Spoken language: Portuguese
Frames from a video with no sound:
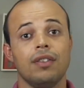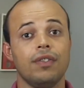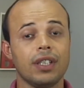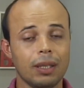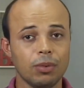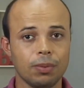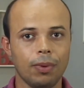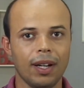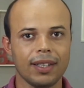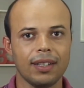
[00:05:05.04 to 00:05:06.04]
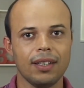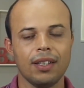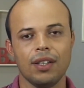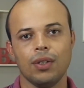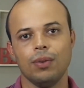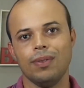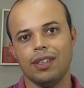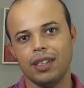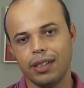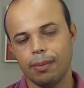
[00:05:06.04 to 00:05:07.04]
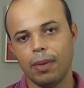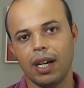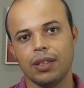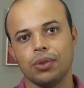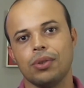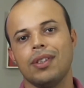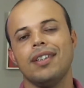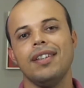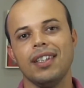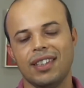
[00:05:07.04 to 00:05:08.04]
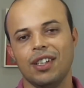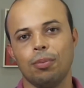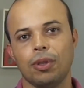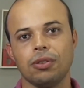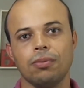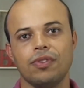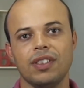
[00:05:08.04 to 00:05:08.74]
Ficamos por aqui, um grande abraço e até o próximo